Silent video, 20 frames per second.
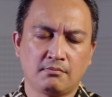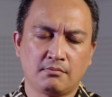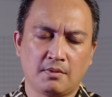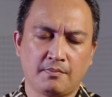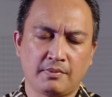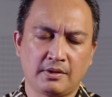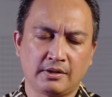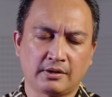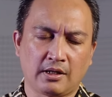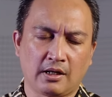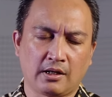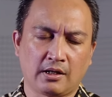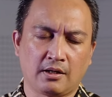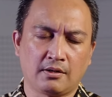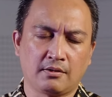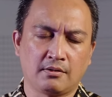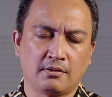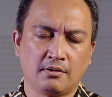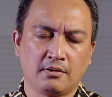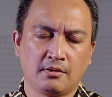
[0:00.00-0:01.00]

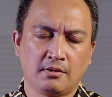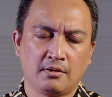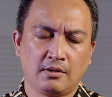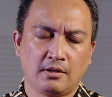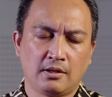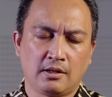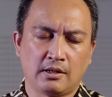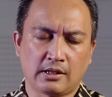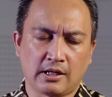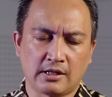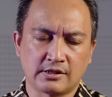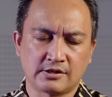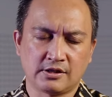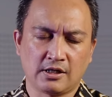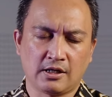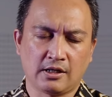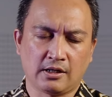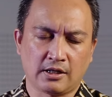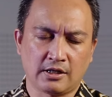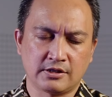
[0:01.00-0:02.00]
memberitakan
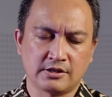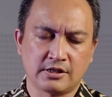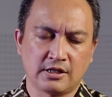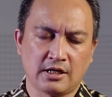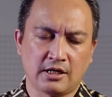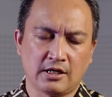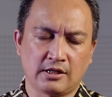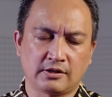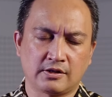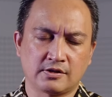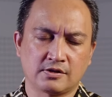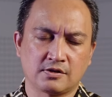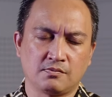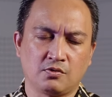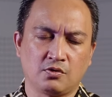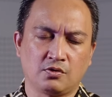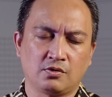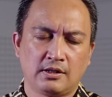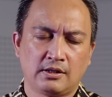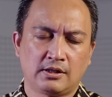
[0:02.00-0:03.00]
rahasia kerajaan Allah tersebut.